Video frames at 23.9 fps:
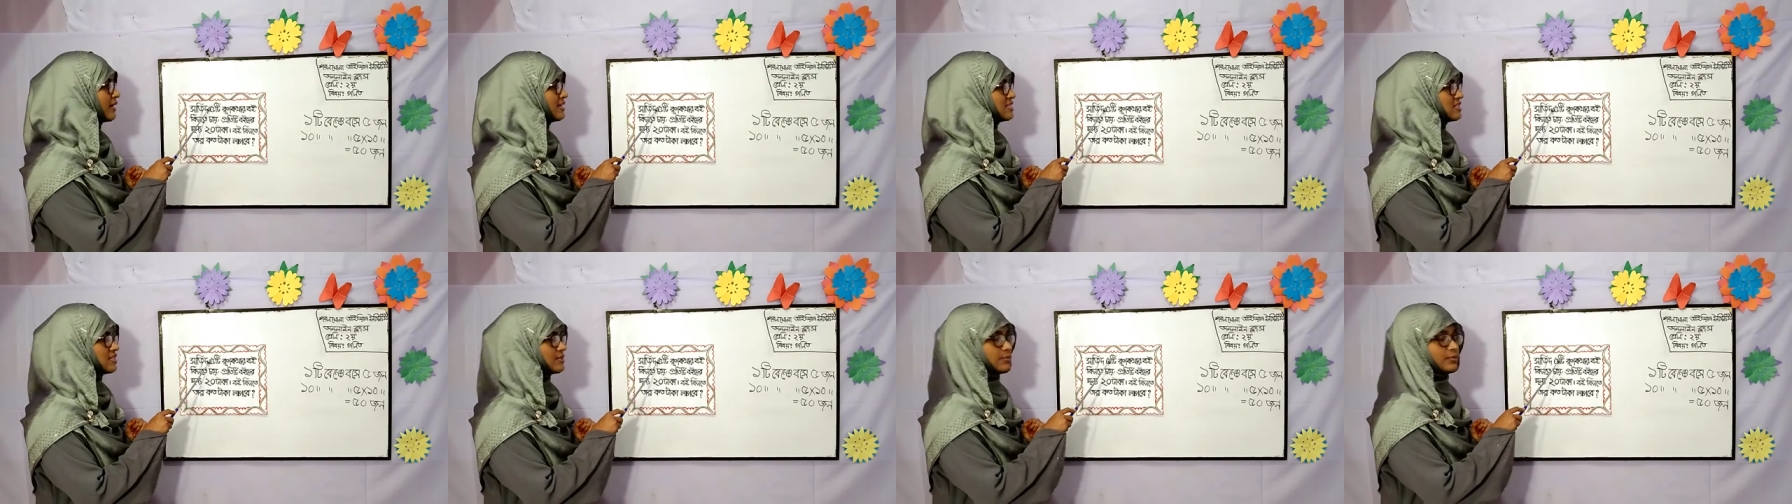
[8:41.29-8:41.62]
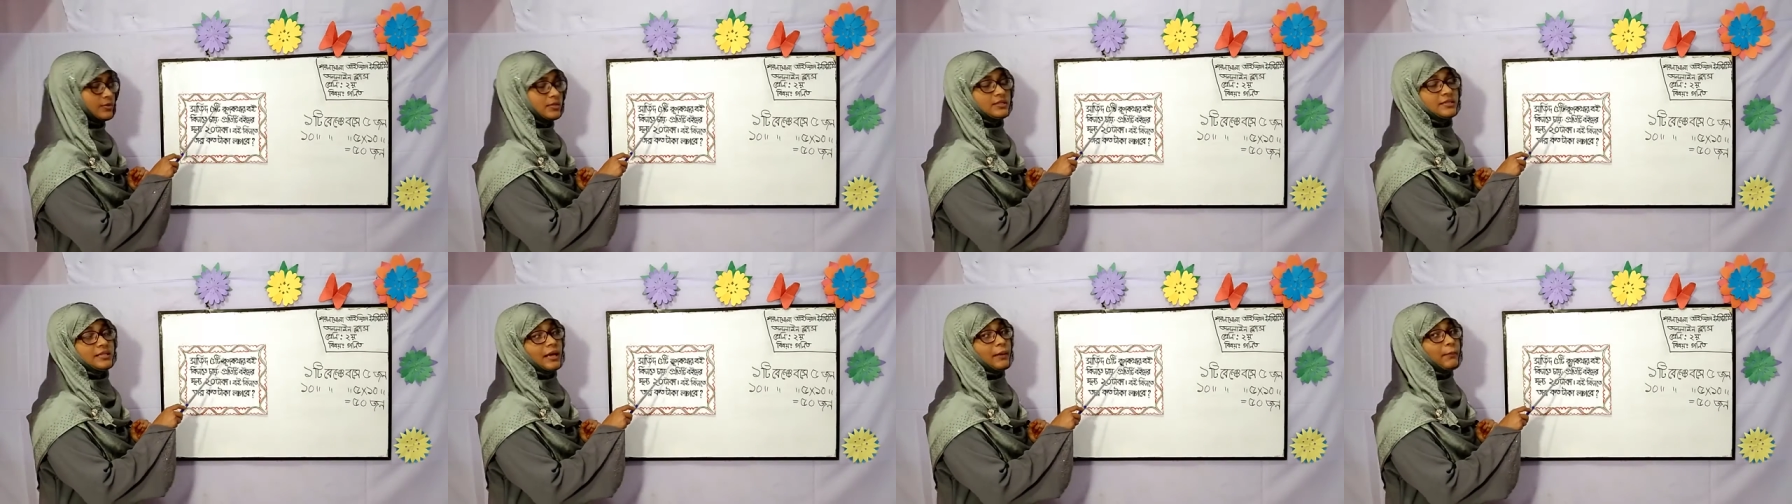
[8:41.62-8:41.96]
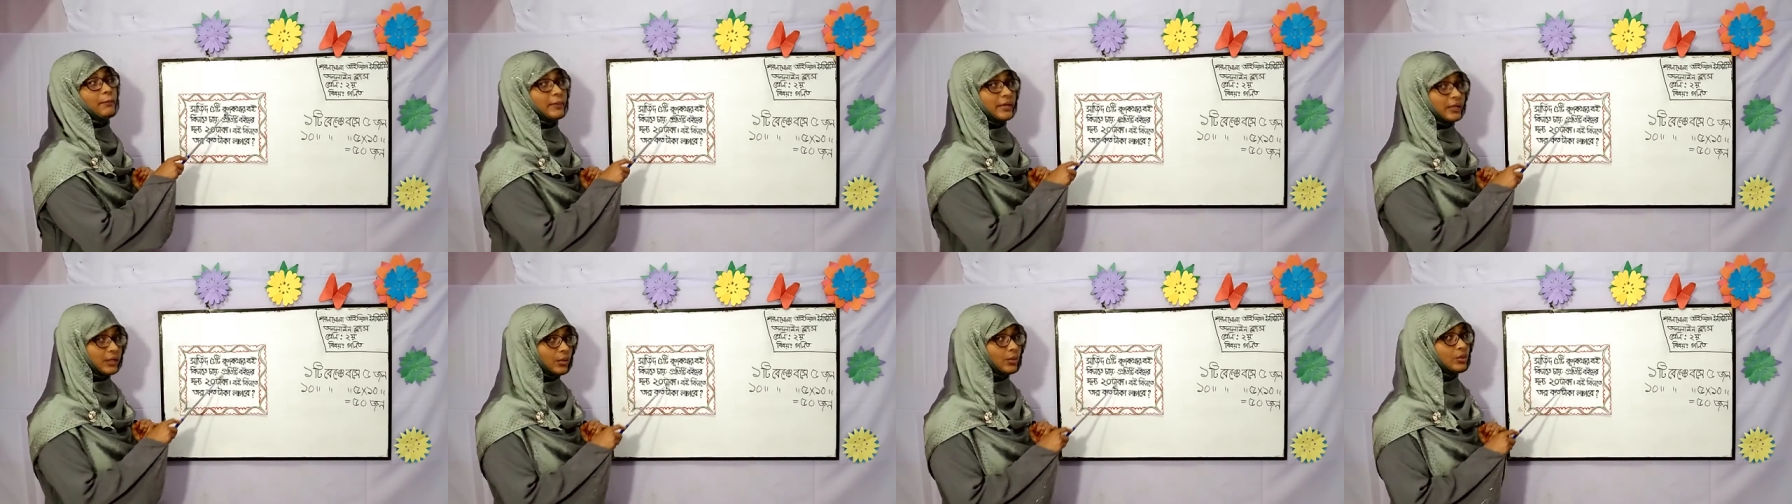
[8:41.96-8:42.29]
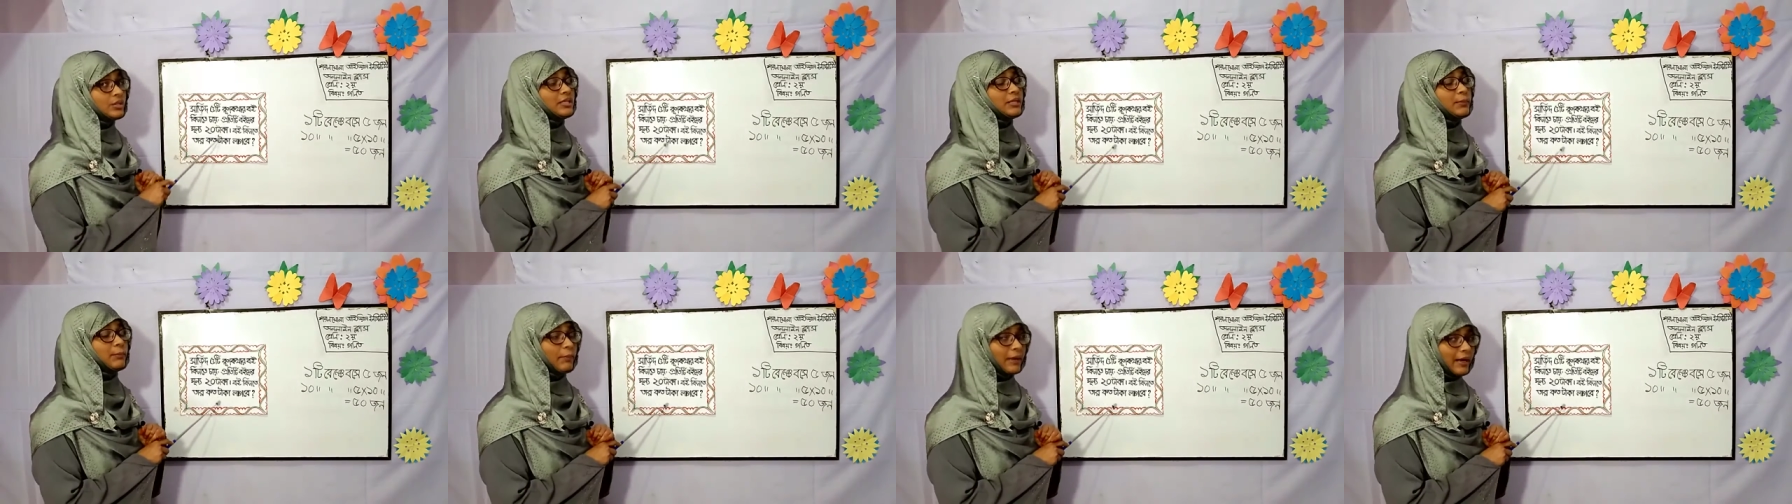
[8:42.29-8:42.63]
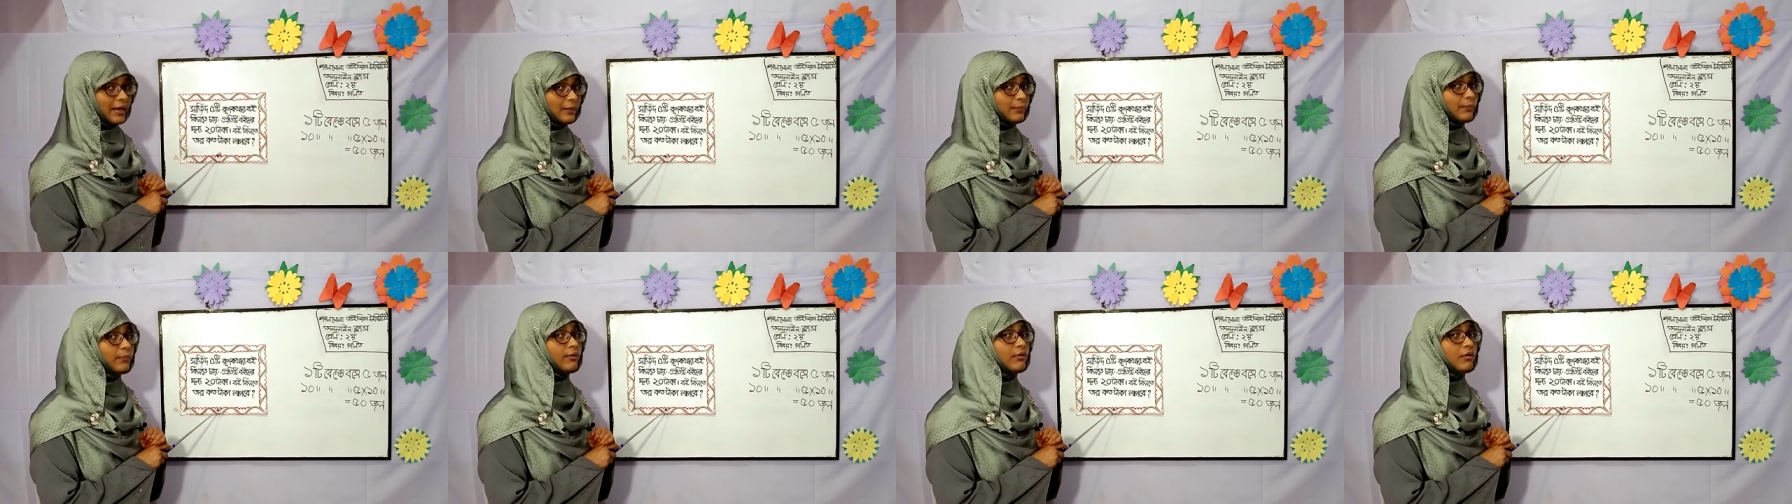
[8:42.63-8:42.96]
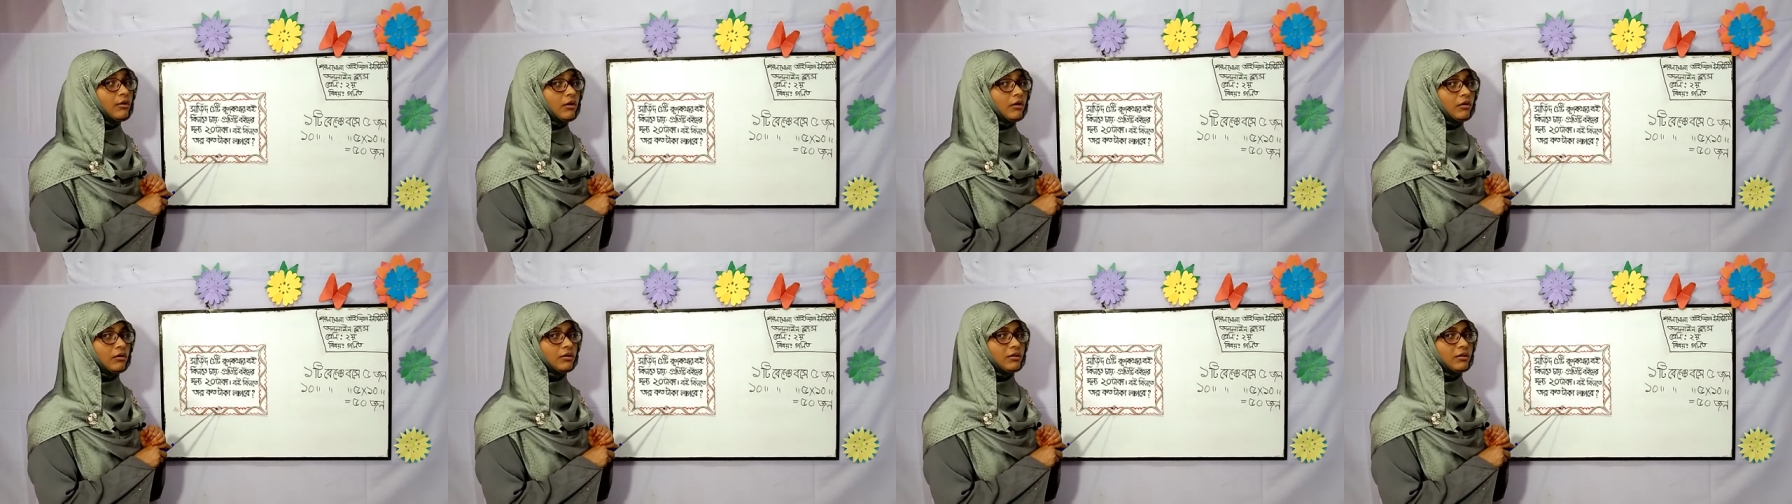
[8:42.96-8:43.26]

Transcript: পাঁচটি বইয়ের দাম বের করতে পারবো